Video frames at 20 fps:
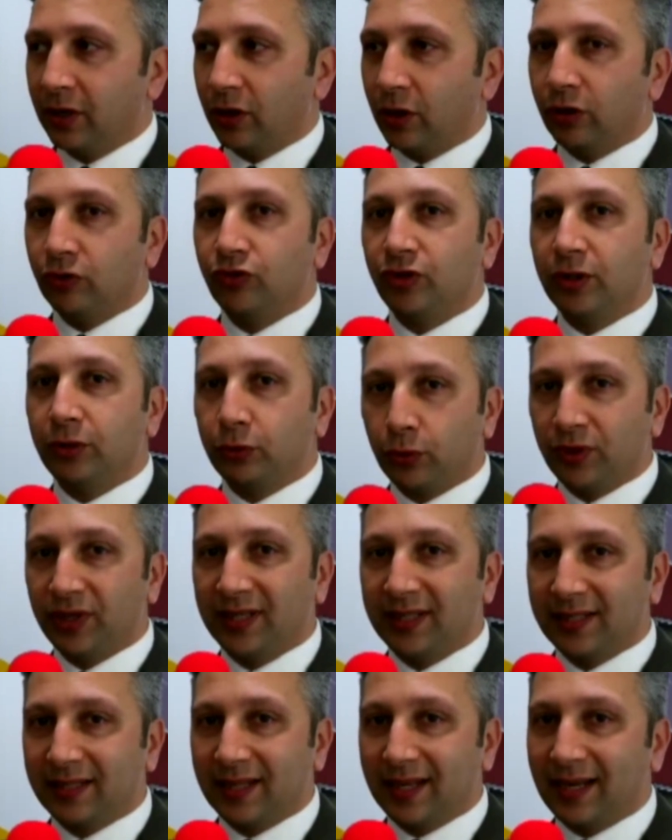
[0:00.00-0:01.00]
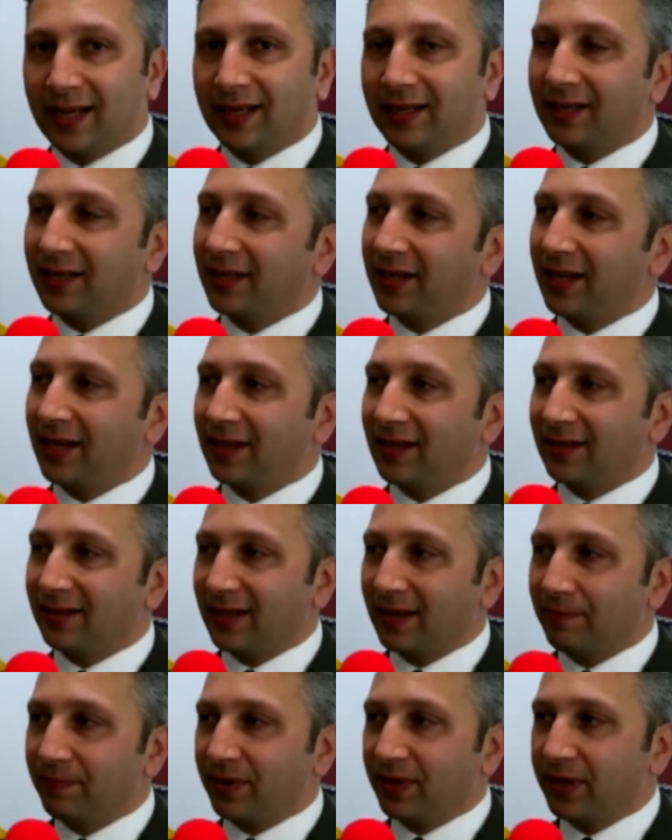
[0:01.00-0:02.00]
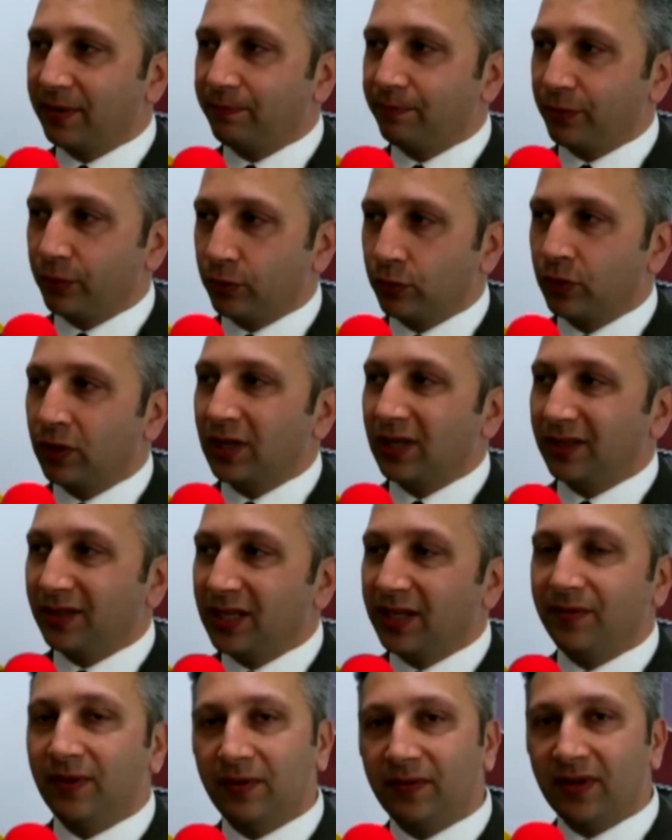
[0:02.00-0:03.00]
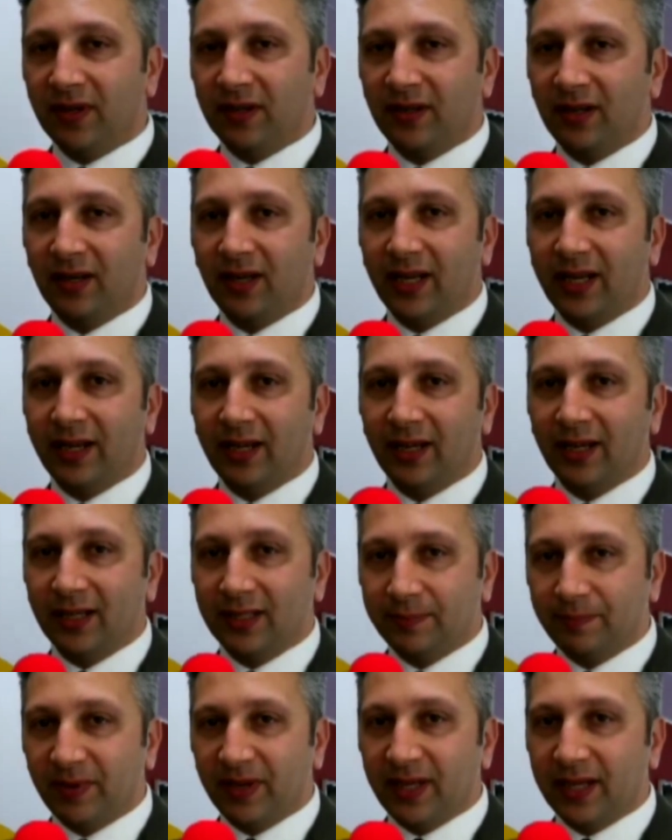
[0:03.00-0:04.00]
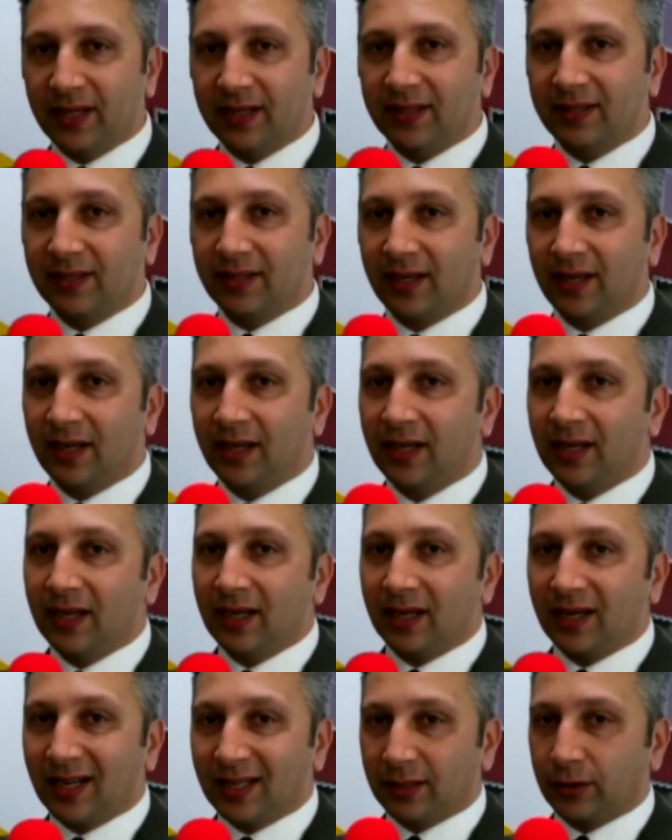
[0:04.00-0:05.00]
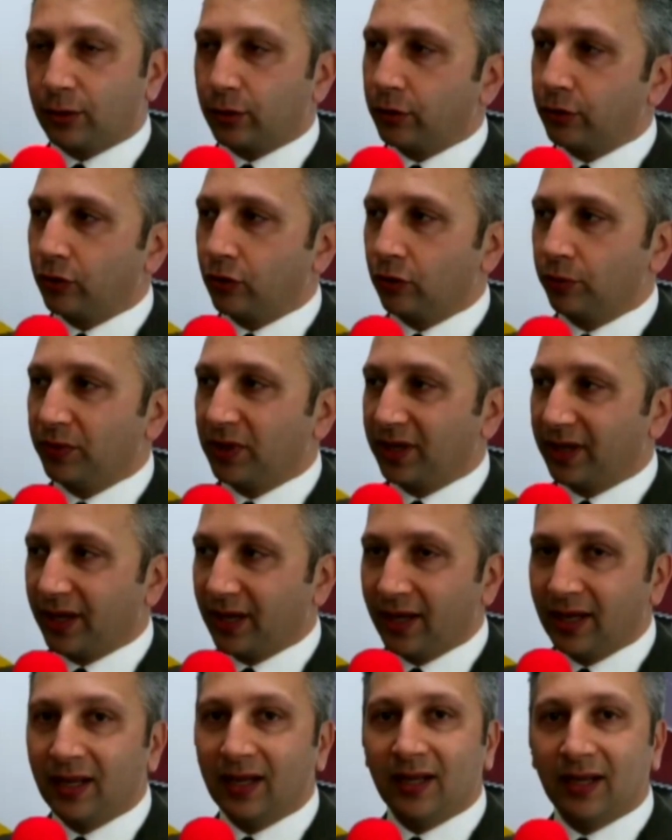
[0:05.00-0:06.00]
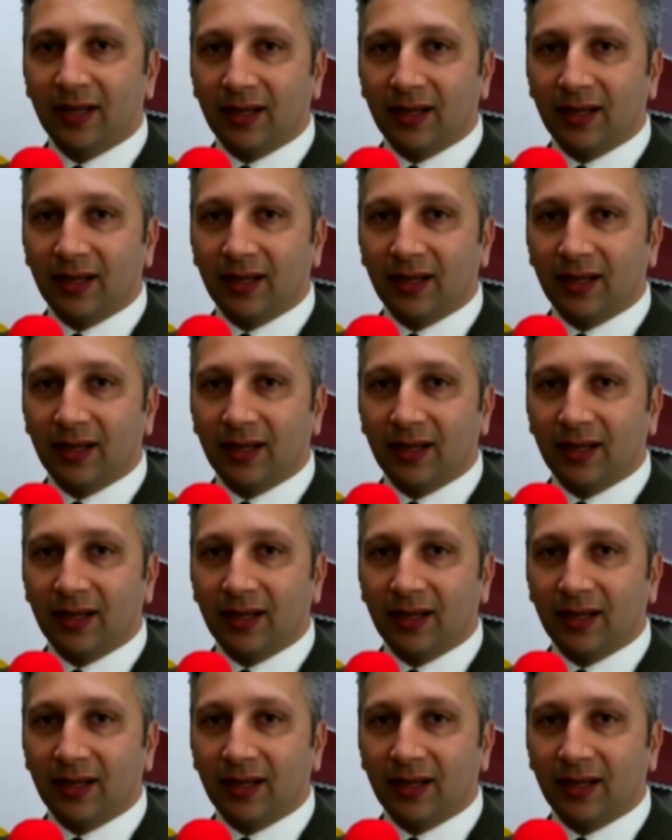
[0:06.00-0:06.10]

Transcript: Oggi il turista richiede sempre di più di vivere delle esperienze gastronomiche